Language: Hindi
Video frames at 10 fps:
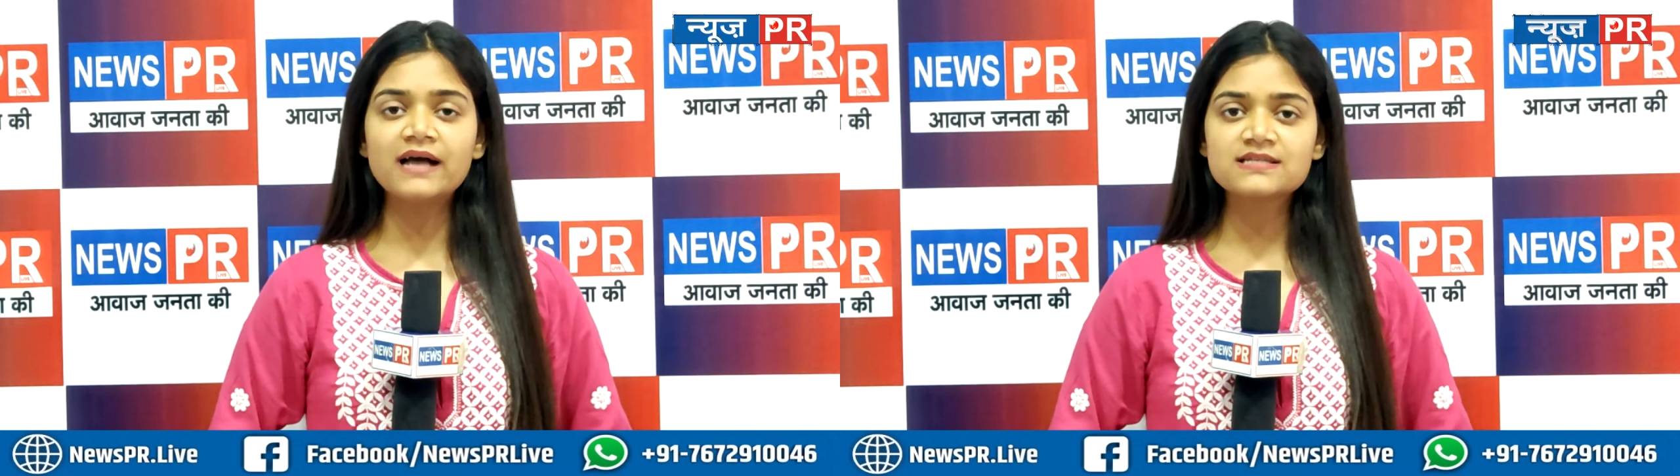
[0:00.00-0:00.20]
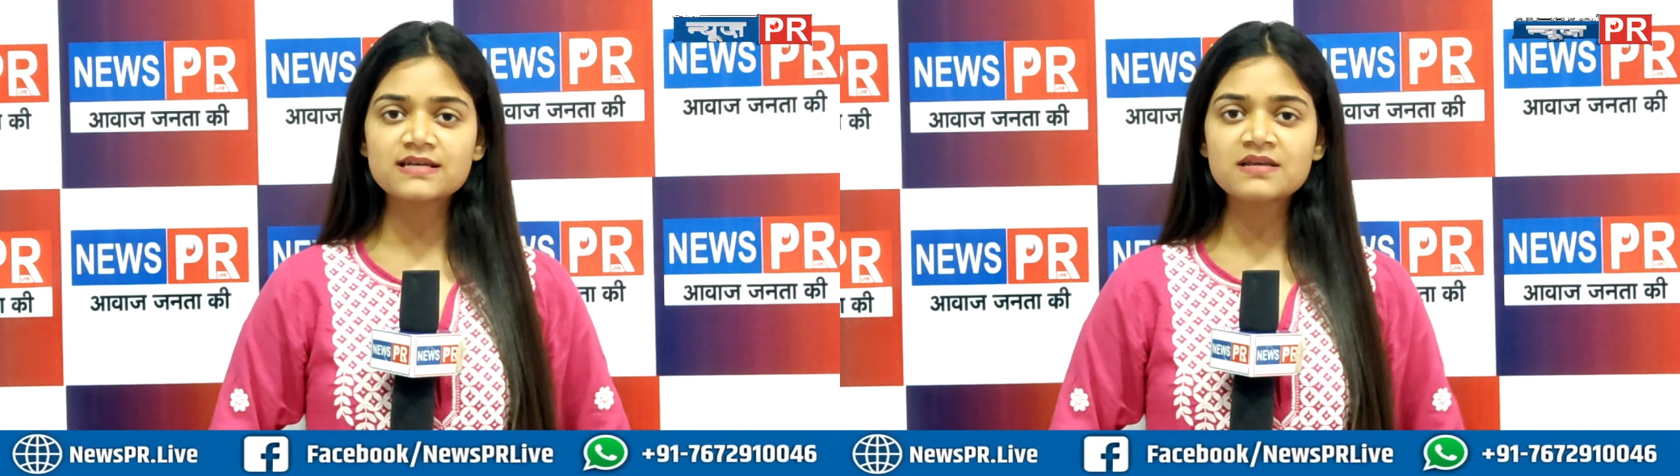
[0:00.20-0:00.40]

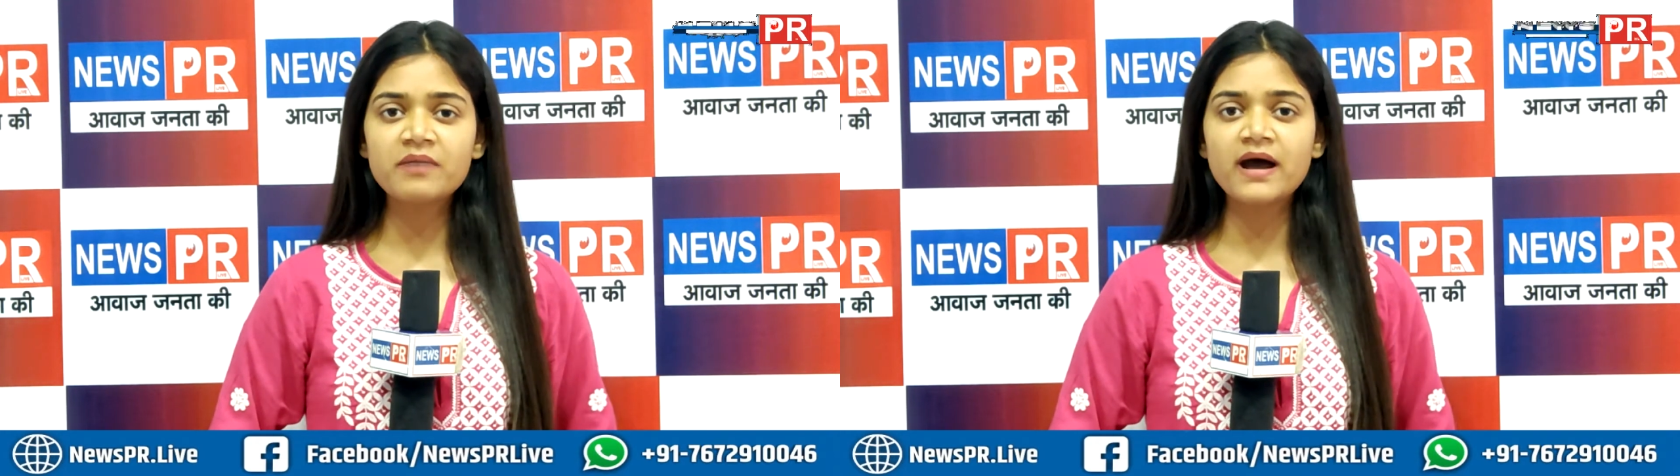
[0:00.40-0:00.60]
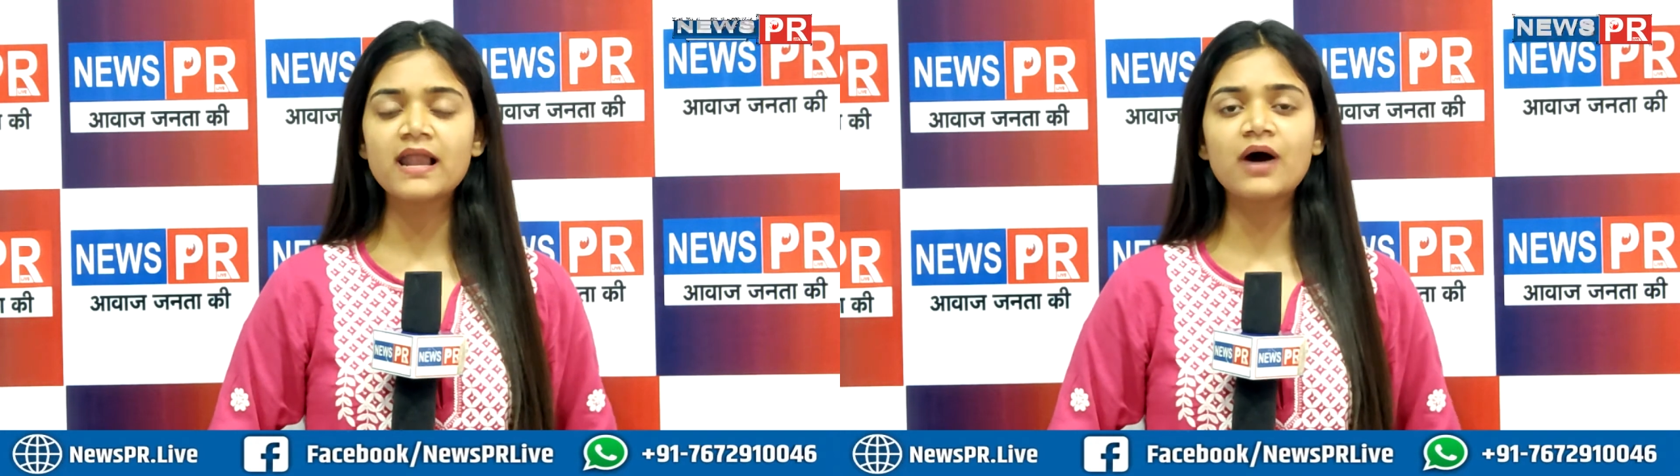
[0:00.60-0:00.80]
आज इन्हीं
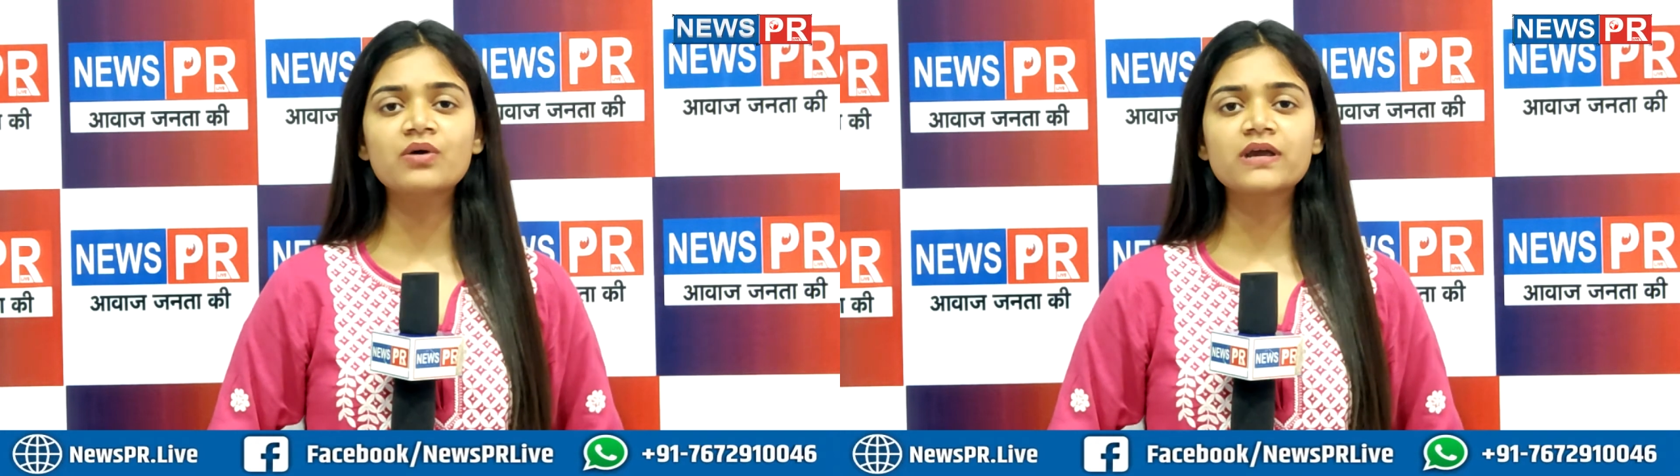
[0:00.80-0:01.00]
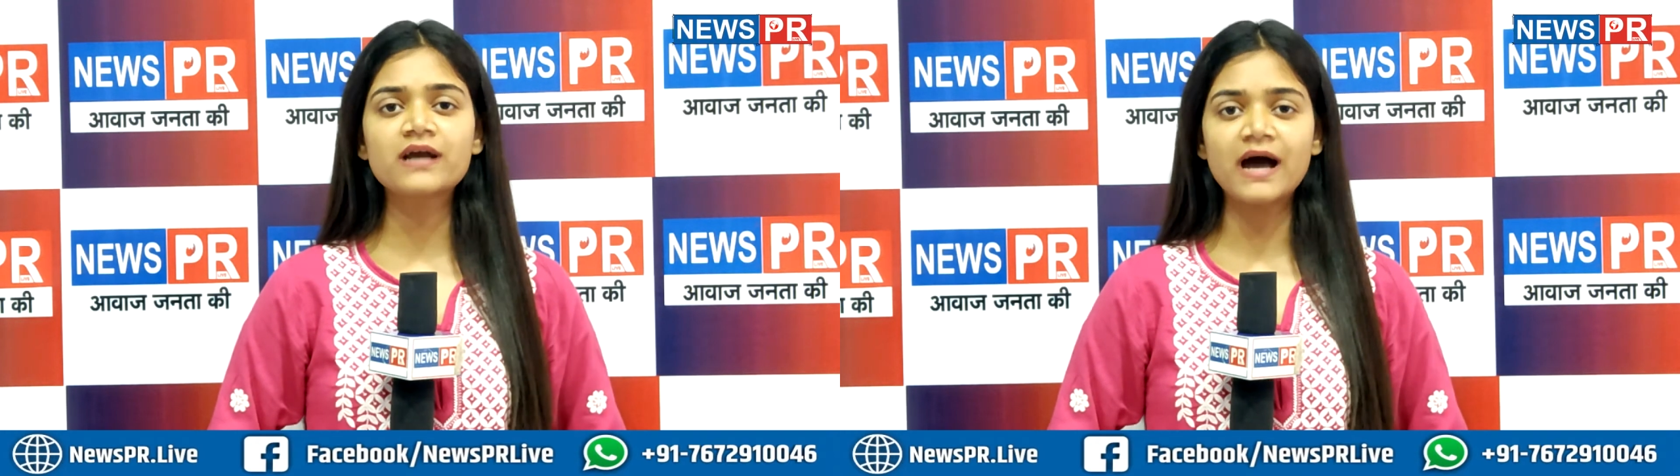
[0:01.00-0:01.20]

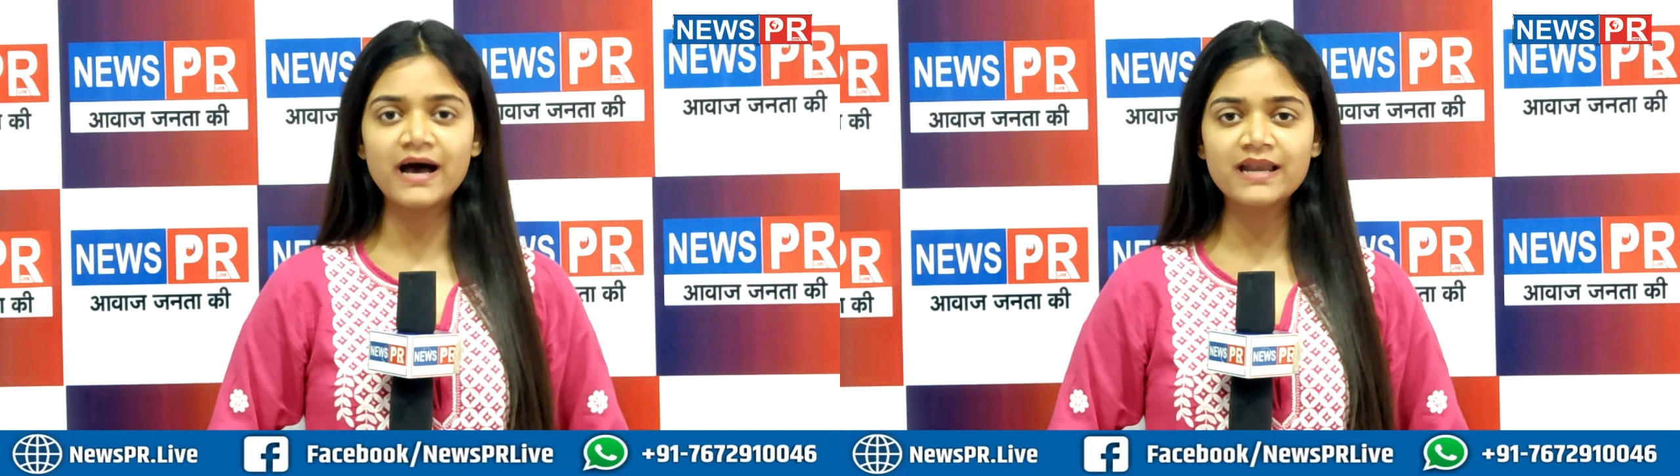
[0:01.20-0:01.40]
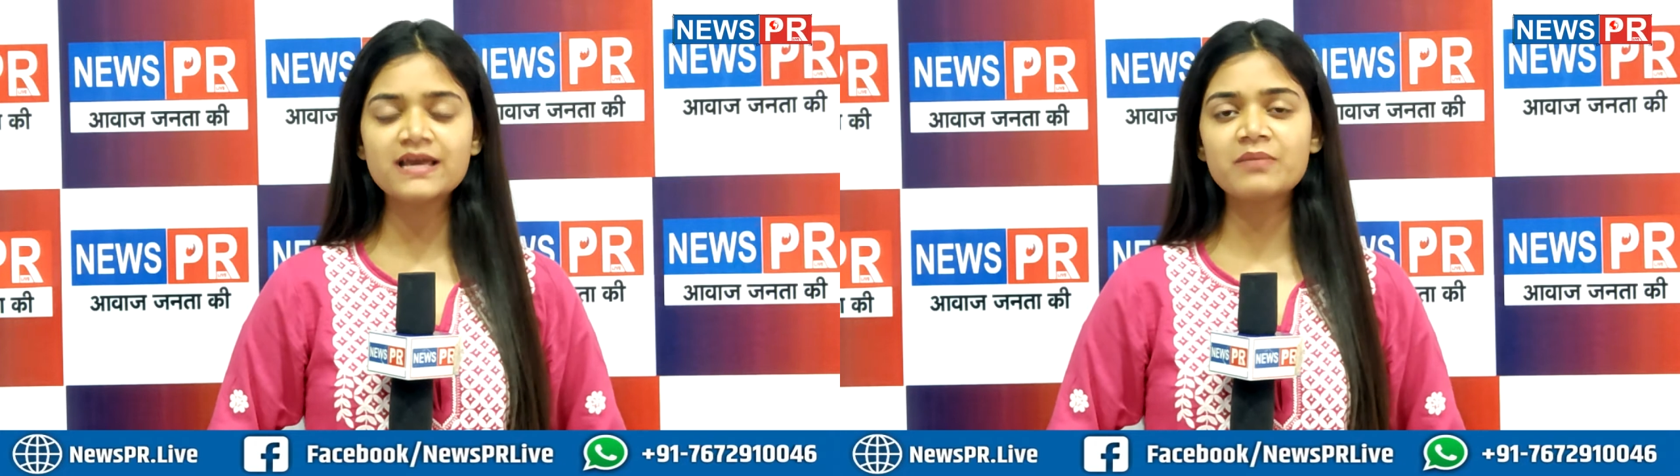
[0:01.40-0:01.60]
महिलाओं के
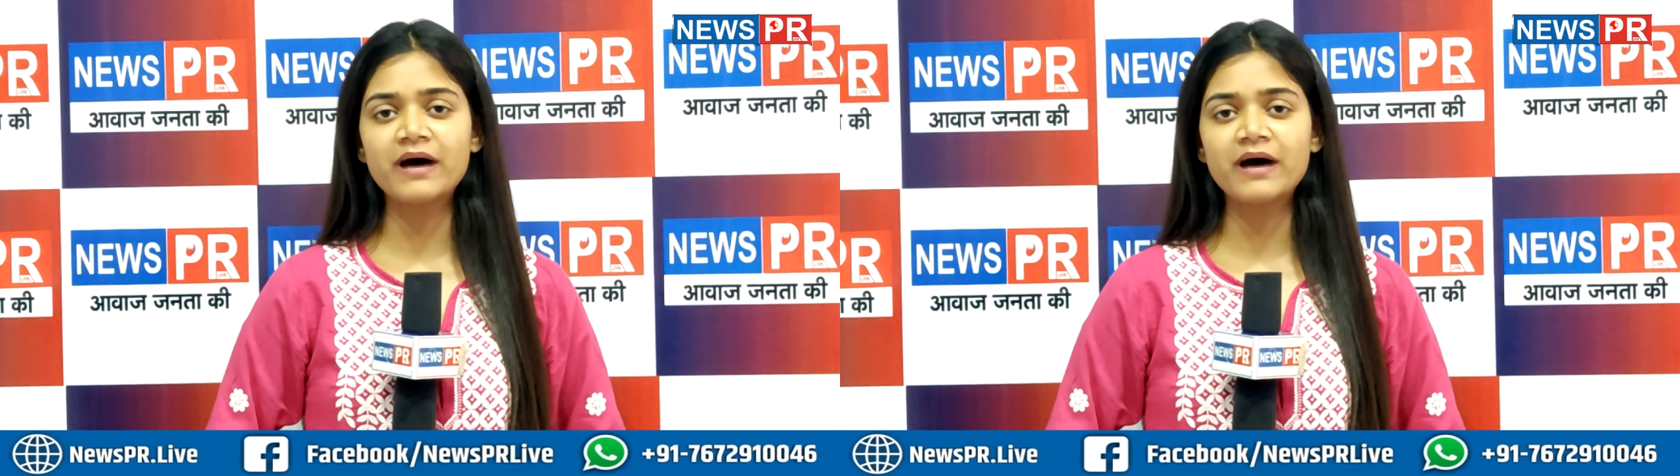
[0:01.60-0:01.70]
कहानी के